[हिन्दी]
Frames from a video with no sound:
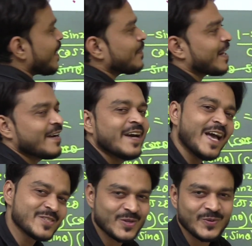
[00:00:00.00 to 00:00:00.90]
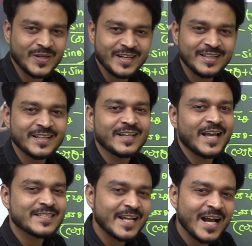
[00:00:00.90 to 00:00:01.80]
यही हमारा आंसर हो गया
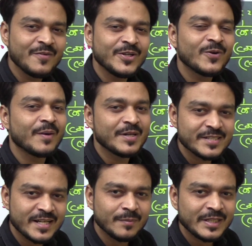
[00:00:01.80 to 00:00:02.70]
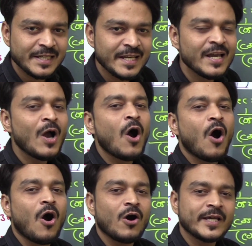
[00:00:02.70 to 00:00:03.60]
कैसा लगा वीडियो कमेंट्स करके बताइए
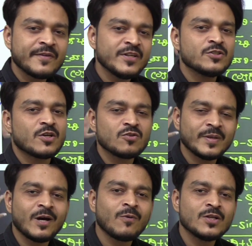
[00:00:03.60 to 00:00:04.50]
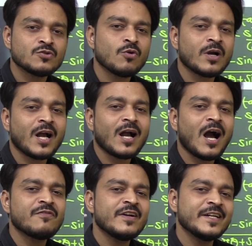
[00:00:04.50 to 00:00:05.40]
और एक वीडियो जरूर बनाऊंगा जो
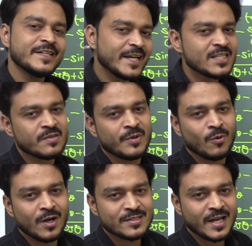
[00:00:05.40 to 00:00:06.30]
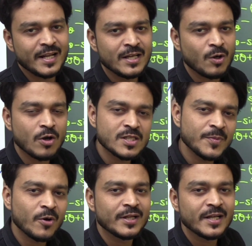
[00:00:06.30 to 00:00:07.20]
काफ़ी डिटेल्स में होगा सारे
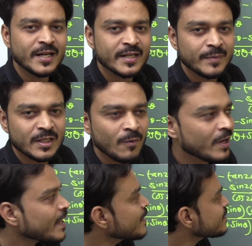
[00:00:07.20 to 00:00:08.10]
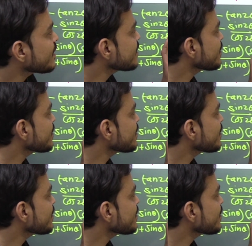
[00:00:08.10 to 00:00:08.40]
कॉन्सेप्ट को क्लियर करके बताऊंगा कि किस तरह